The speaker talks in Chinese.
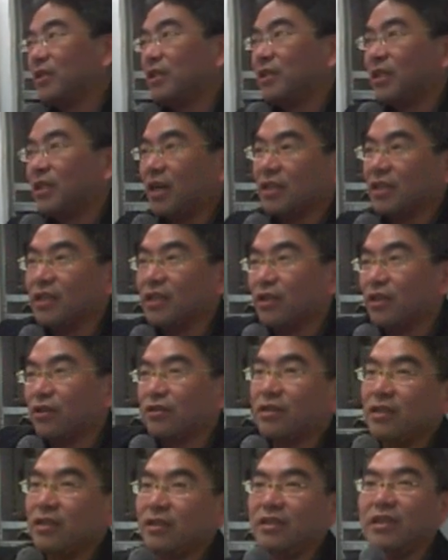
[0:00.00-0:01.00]
你就直接
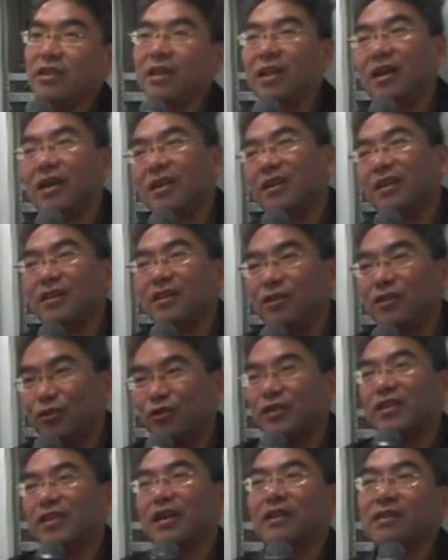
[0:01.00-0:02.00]
下载到滴滴
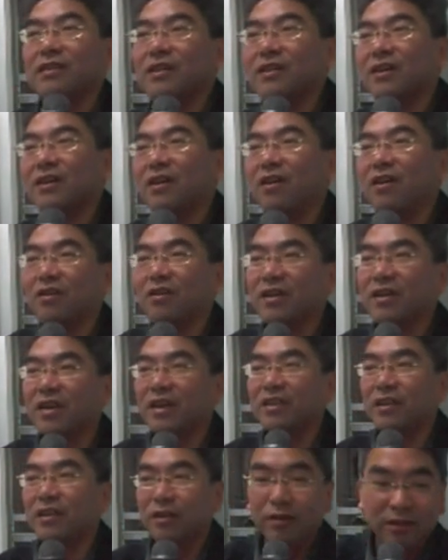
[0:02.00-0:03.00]
啦，就一样
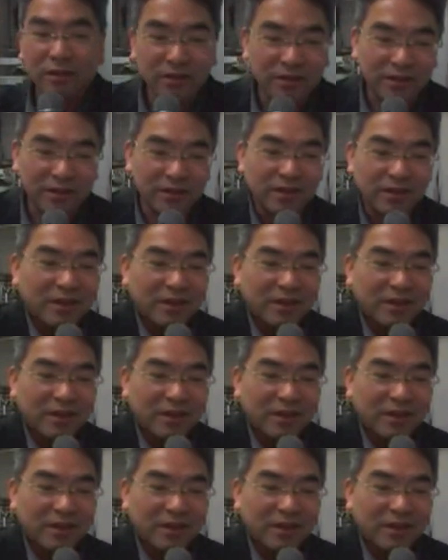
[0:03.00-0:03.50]
了，好 OK。